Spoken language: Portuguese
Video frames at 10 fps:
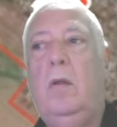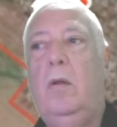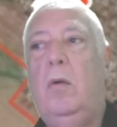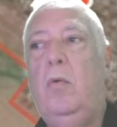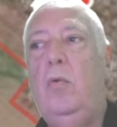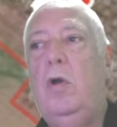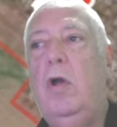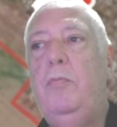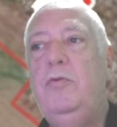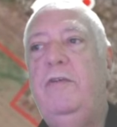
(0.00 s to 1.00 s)
O
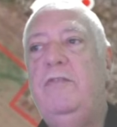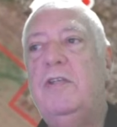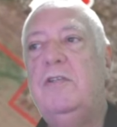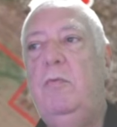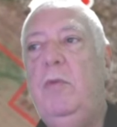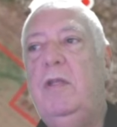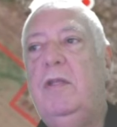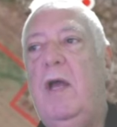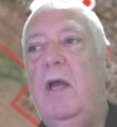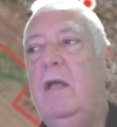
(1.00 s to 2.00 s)
campo de aviação
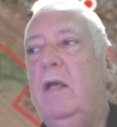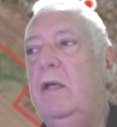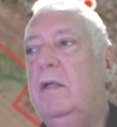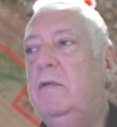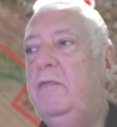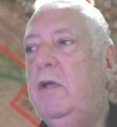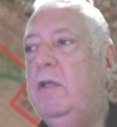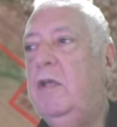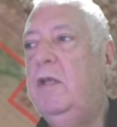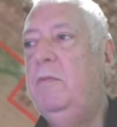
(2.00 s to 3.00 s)
militar
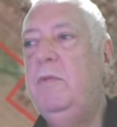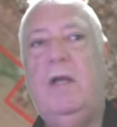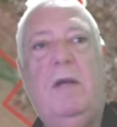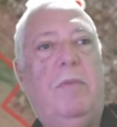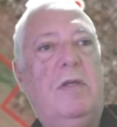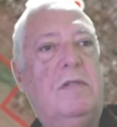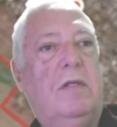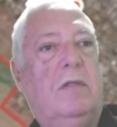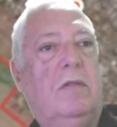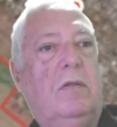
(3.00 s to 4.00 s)
fica atrás da minha
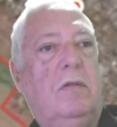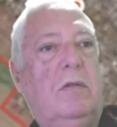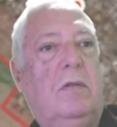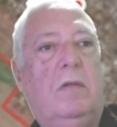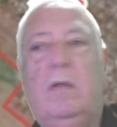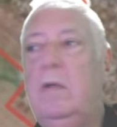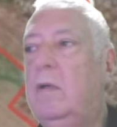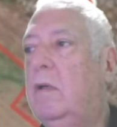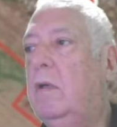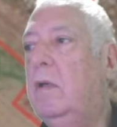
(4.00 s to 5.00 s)
cabeça aqui, ó.
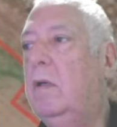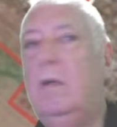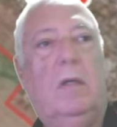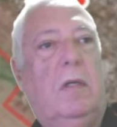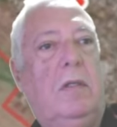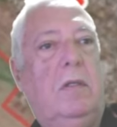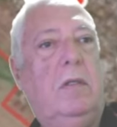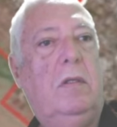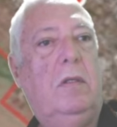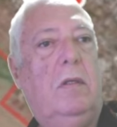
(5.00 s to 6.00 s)
Cadê?